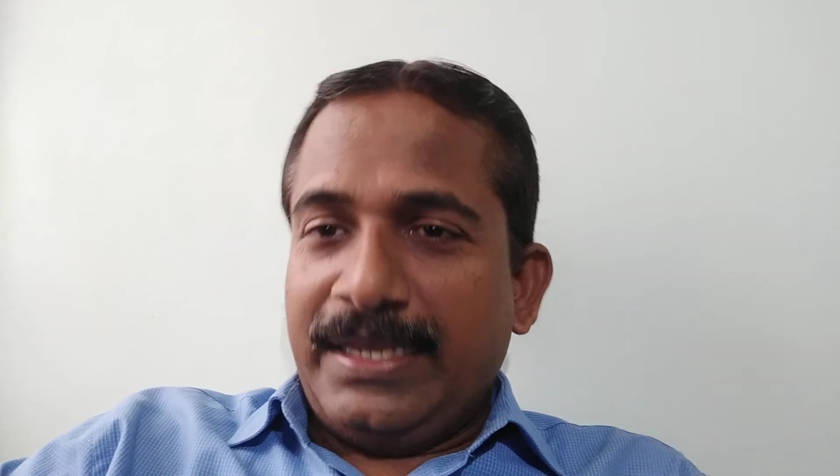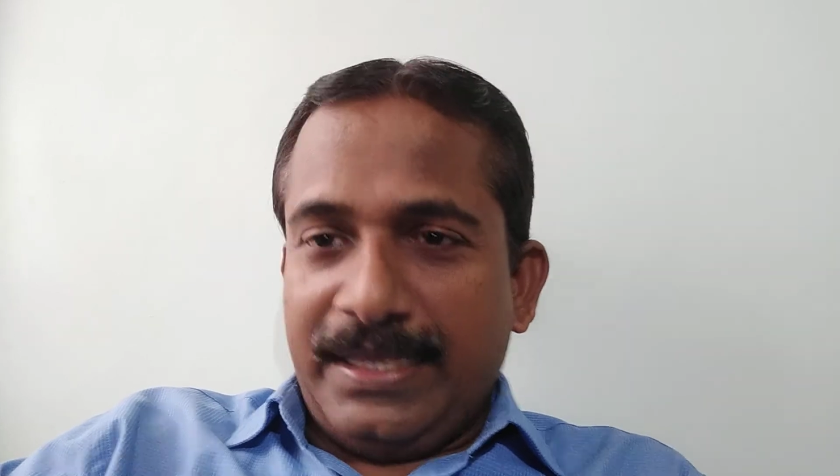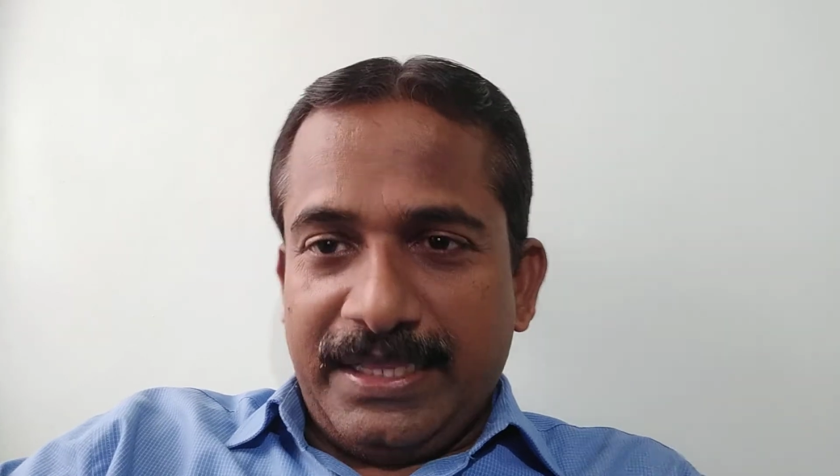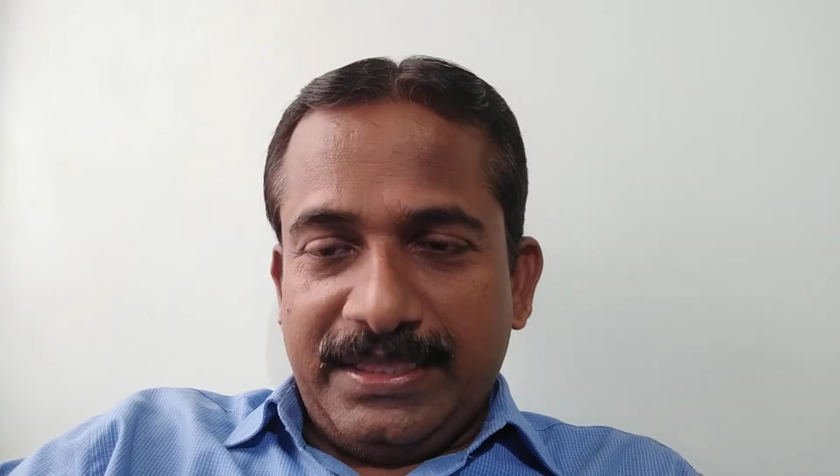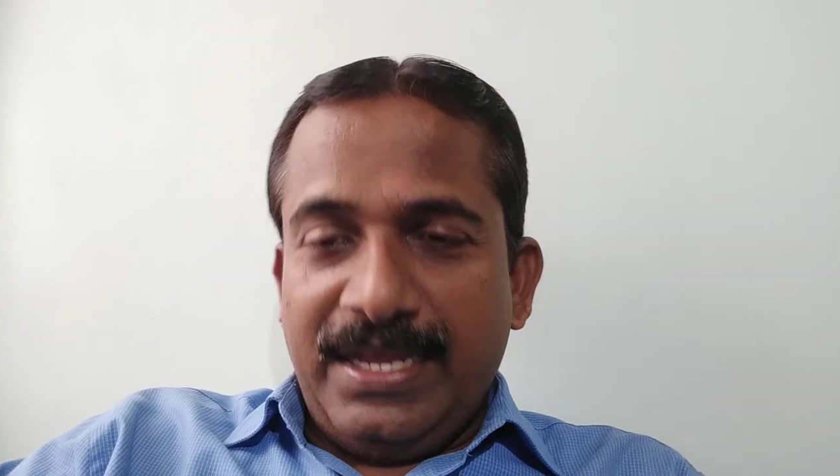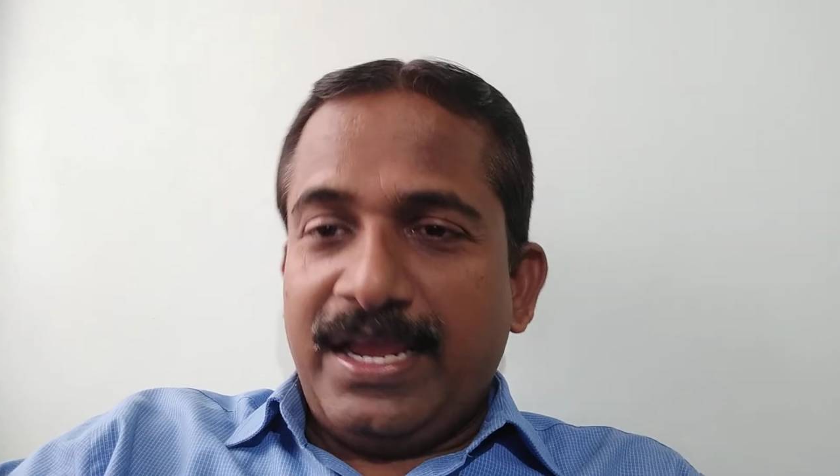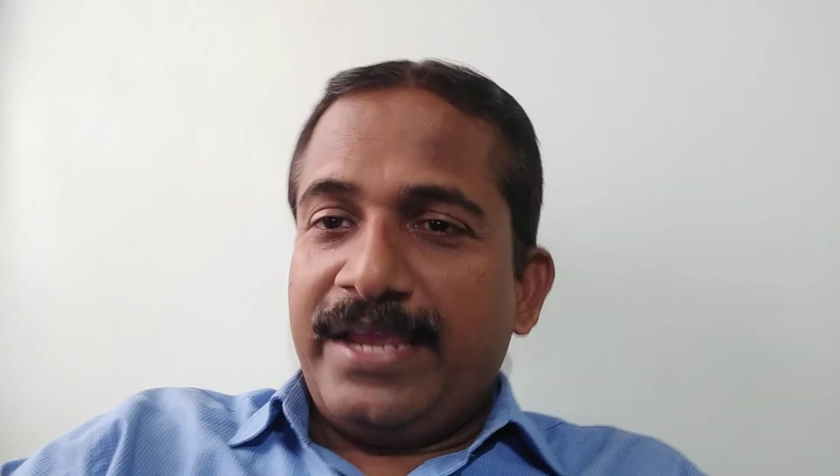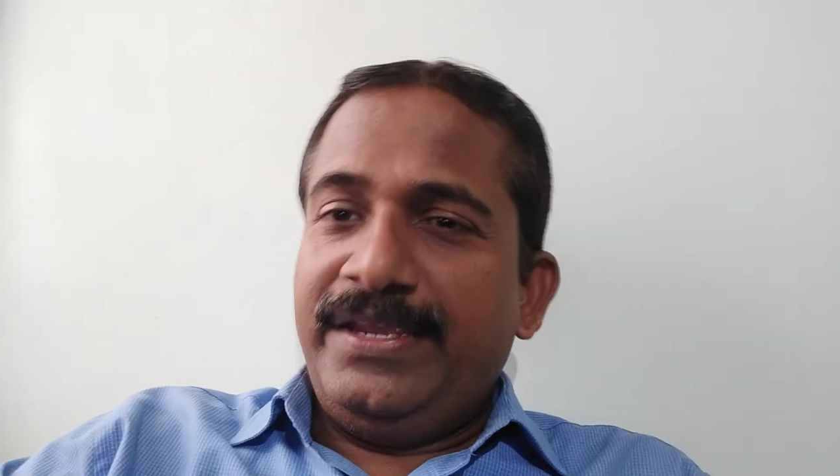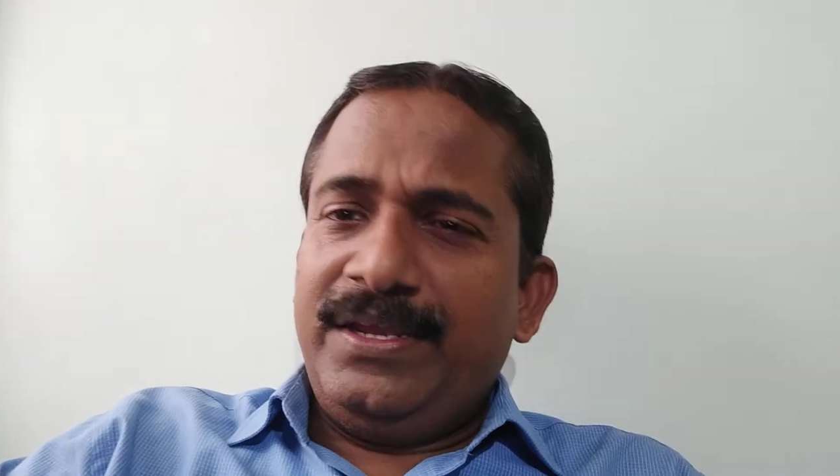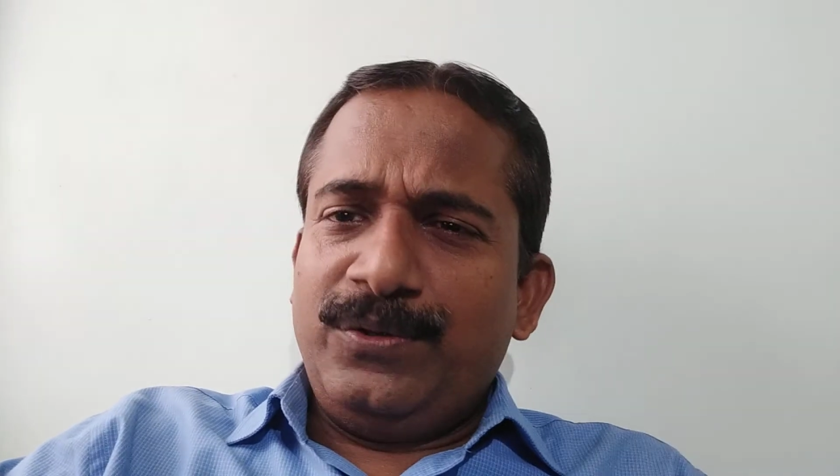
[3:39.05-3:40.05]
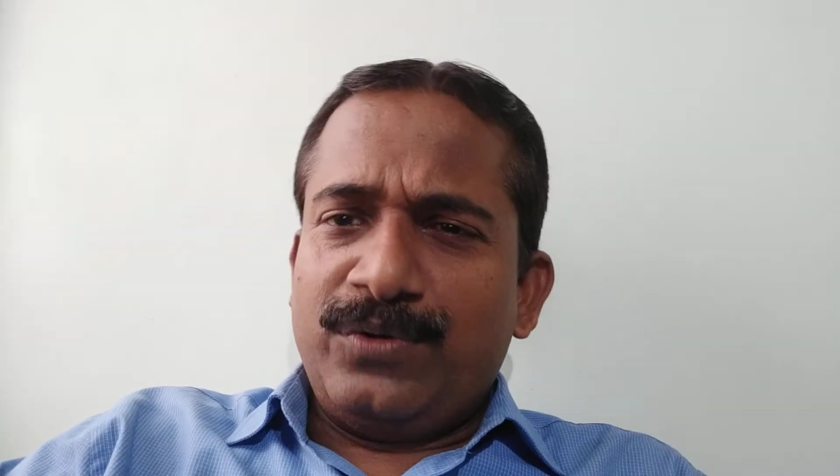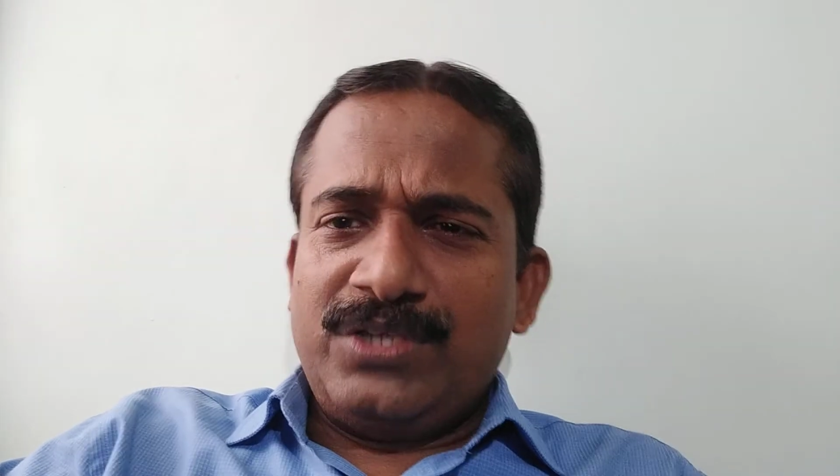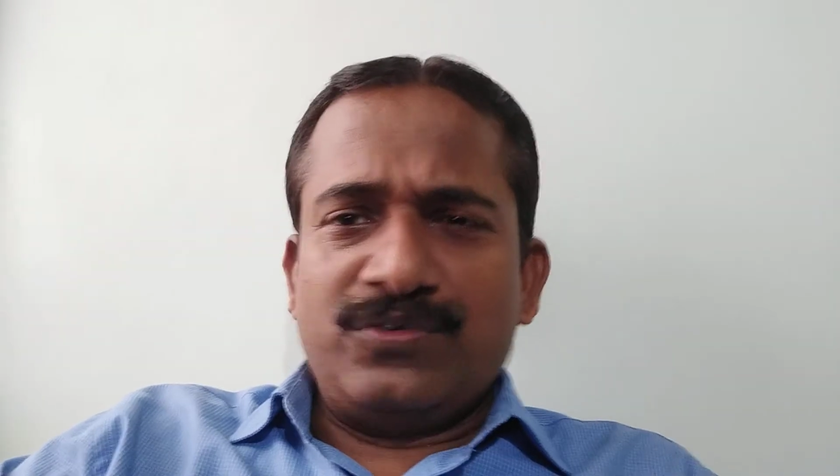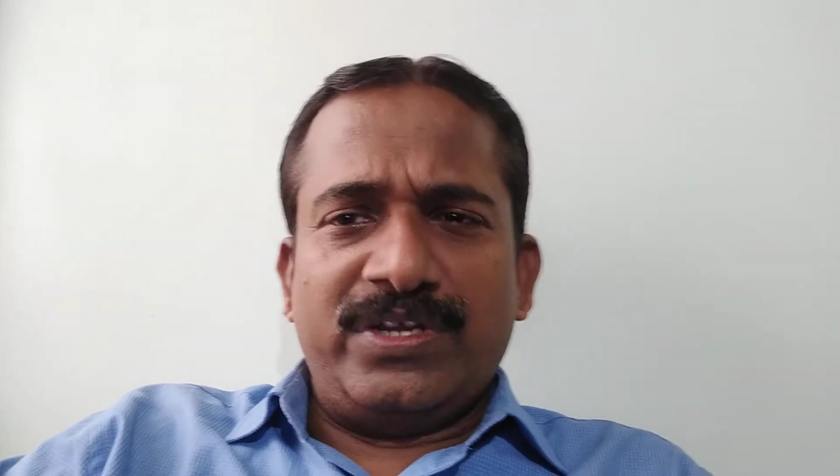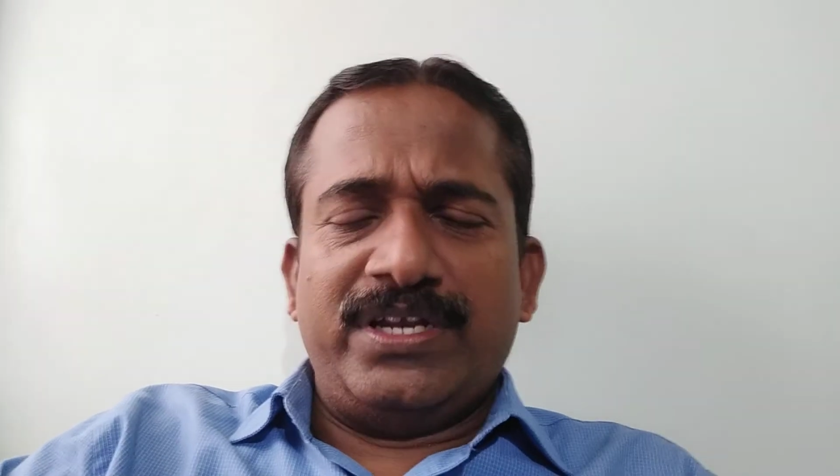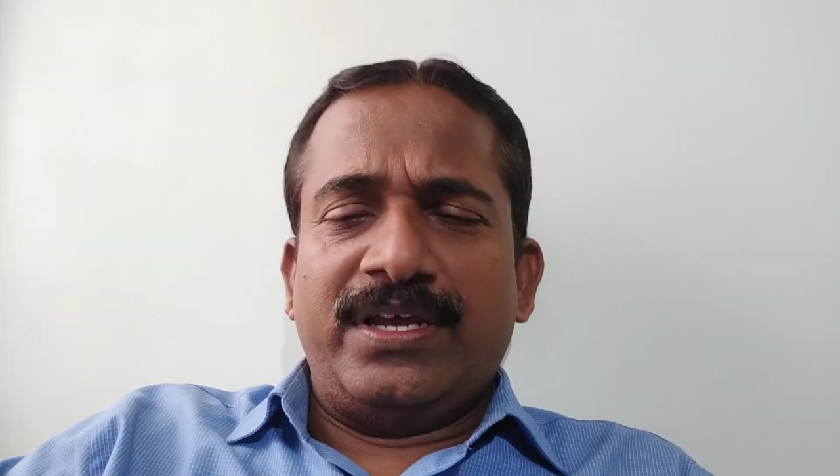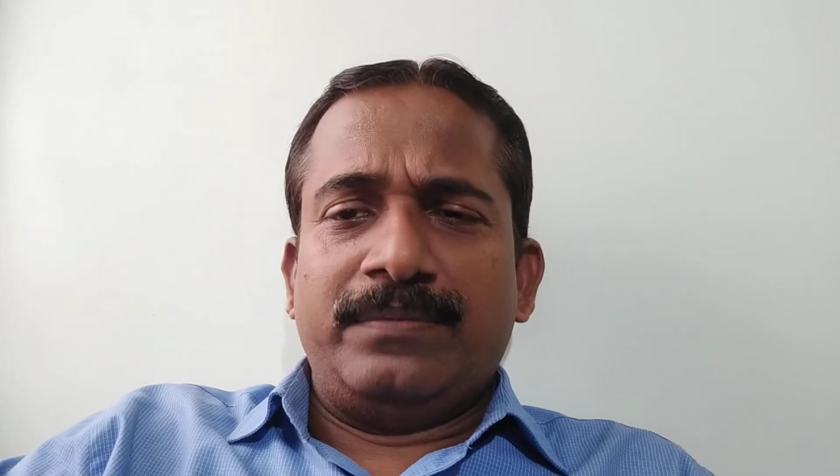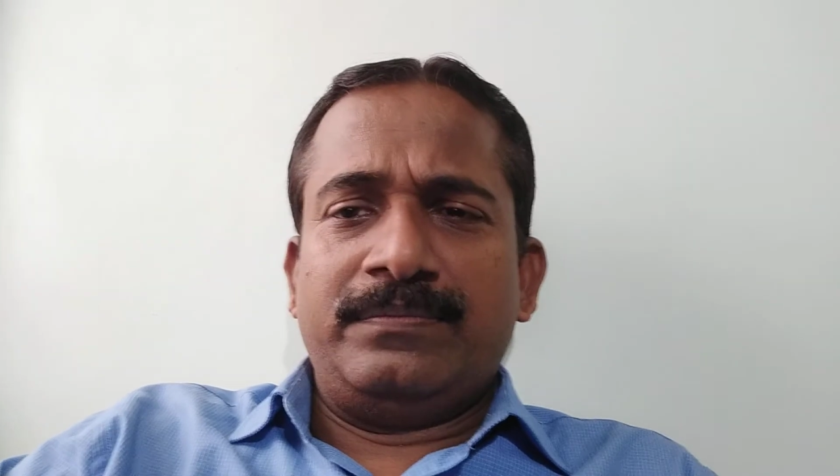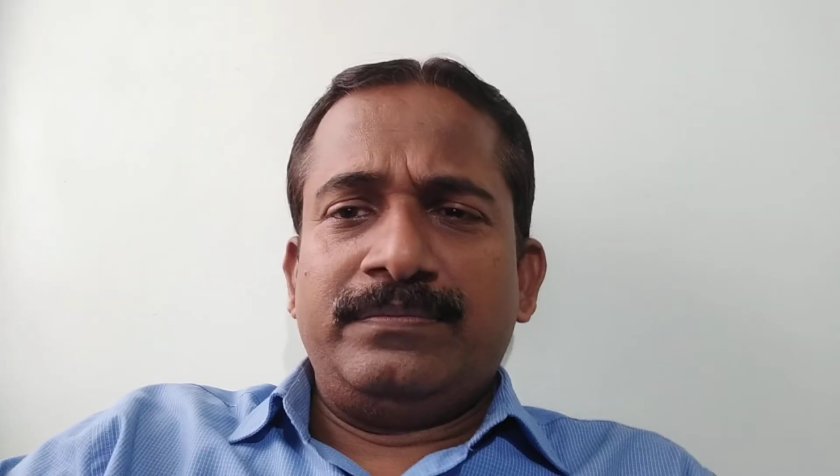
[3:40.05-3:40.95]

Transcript: இதைத்தான் ஐயன் கூட சொல்கிறார்